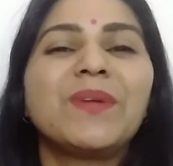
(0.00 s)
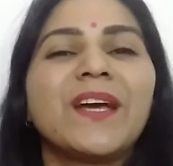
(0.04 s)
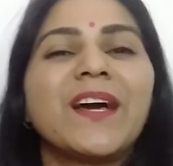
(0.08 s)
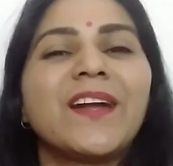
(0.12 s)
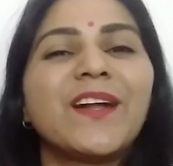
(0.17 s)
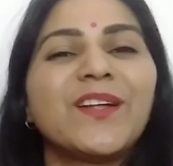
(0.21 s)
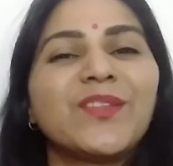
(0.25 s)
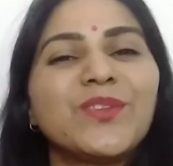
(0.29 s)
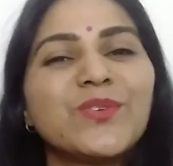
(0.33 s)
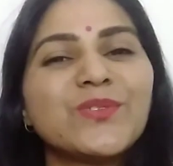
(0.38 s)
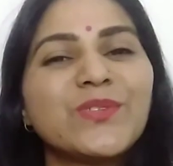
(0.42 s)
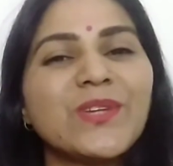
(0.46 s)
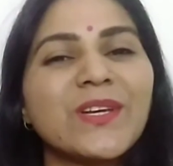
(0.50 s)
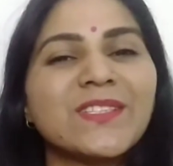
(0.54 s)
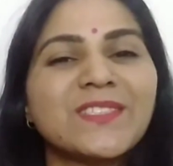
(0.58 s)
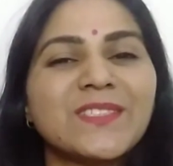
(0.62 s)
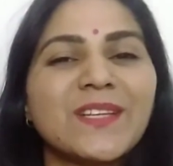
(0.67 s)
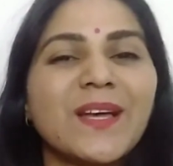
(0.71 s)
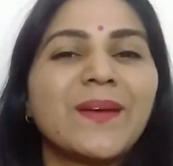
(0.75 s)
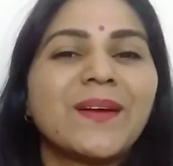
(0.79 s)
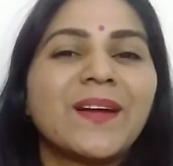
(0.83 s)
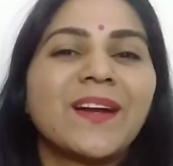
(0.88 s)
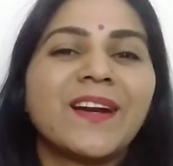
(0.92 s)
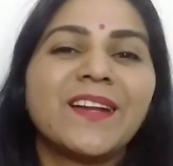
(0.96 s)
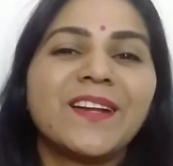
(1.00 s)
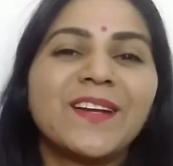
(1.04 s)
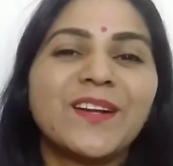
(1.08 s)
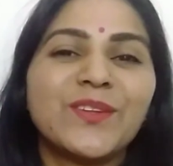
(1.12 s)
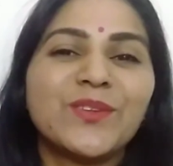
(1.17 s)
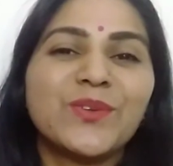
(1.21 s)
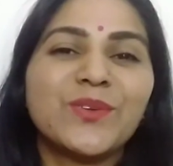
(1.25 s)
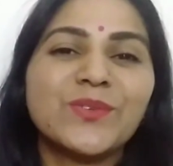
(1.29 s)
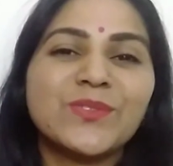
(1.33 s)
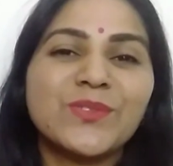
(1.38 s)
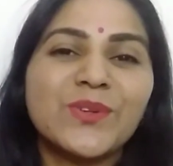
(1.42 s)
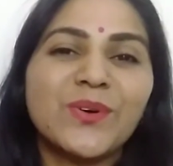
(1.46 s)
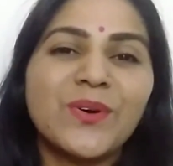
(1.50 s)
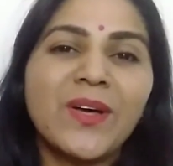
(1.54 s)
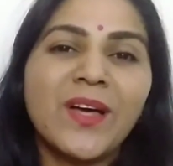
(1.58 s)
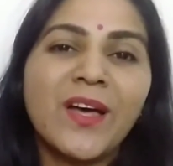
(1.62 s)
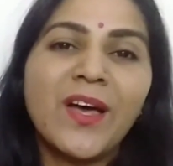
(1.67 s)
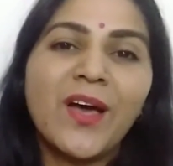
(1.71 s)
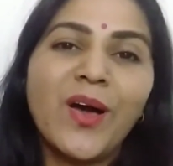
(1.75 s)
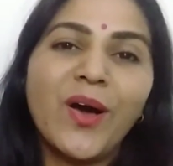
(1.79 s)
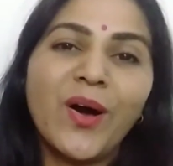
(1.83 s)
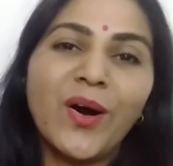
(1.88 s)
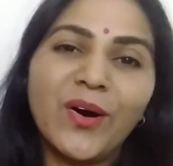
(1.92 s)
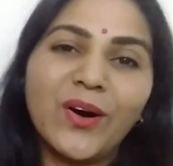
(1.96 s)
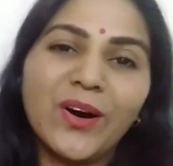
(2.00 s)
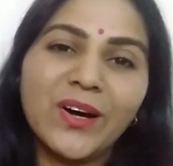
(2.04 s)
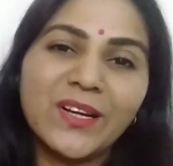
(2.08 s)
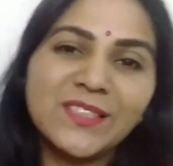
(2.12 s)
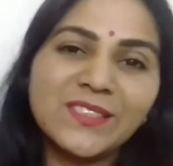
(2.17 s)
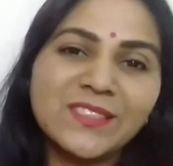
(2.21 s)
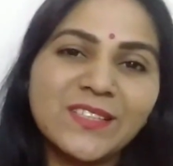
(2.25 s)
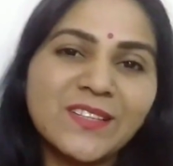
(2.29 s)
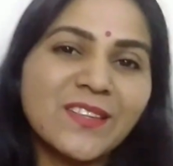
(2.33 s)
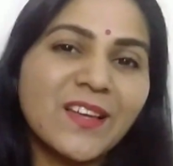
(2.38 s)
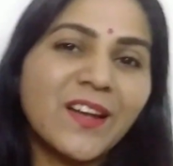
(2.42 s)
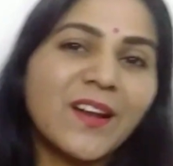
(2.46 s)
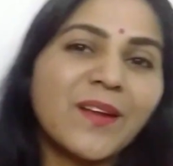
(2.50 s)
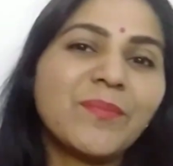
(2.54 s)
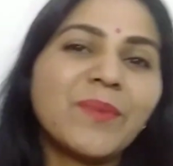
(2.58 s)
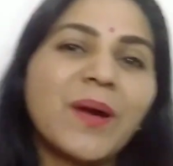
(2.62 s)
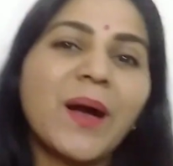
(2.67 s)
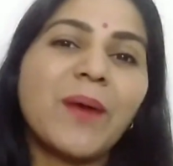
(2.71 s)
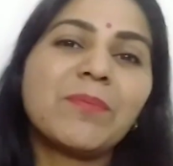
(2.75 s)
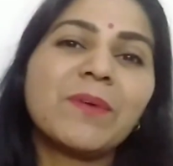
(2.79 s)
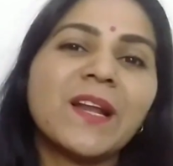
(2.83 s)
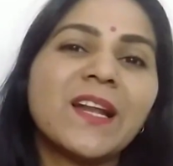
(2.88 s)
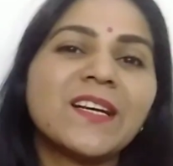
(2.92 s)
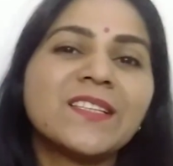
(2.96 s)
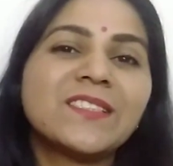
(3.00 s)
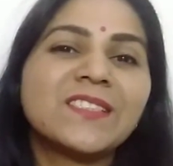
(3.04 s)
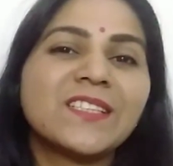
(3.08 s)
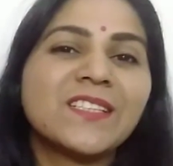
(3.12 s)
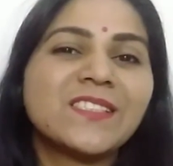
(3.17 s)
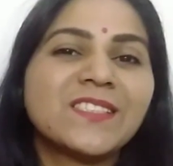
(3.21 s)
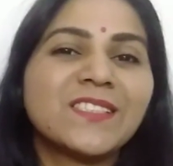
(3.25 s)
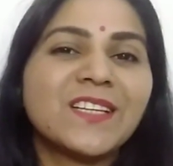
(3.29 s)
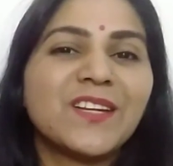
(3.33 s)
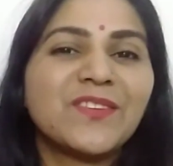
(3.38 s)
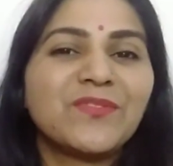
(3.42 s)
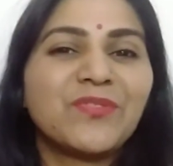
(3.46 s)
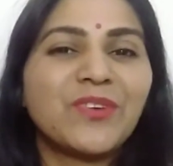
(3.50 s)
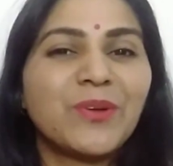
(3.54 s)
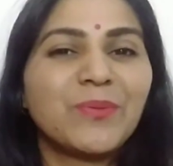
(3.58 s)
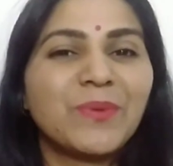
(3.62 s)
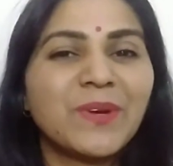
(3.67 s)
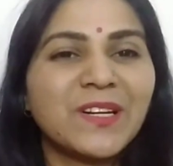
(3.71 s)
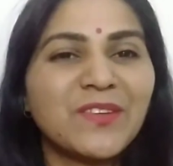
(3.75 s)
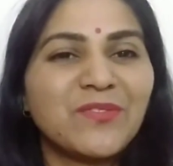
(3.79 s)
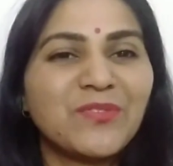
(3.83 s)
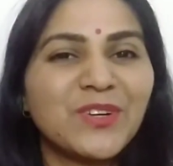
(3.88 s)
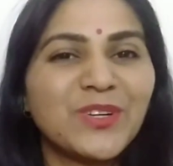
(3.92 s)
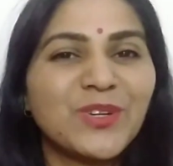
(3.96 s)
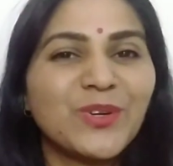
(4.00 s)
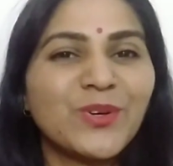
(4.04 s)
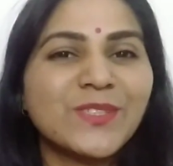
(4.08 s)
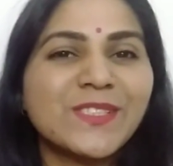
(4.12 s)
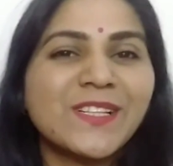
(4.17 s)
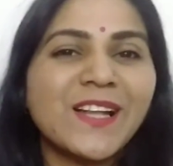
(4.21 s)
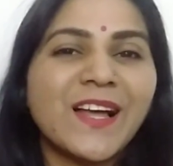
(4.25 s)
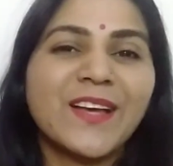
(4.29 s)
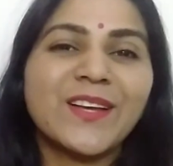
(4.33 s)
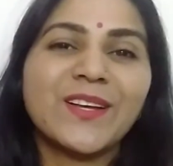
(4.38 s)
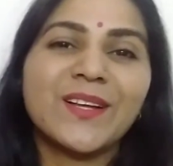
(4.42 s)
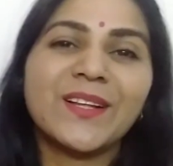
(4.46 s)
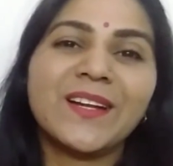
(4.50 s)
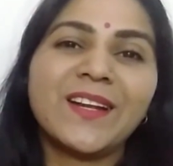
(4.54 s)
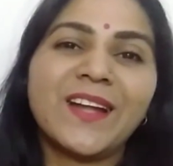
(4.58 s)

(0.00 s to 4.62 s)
नहीं करा तो सब्सक्राइब कर लेना दोस्तों और इसी तरह मैं आपके लिए अच्छे अच्छे इन्फॉर्मेटिव वीडियोज़ ला,